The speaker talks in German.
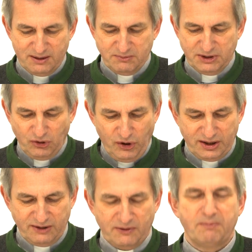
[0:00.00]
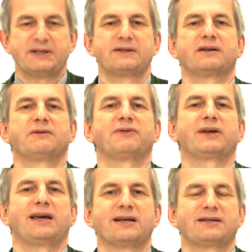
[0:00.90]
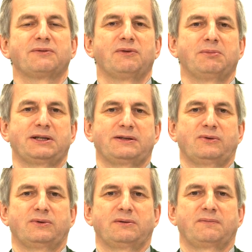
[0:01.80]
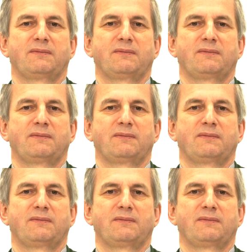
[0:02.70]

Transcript: mit deutlich verbesserten Verkehrsinformationen.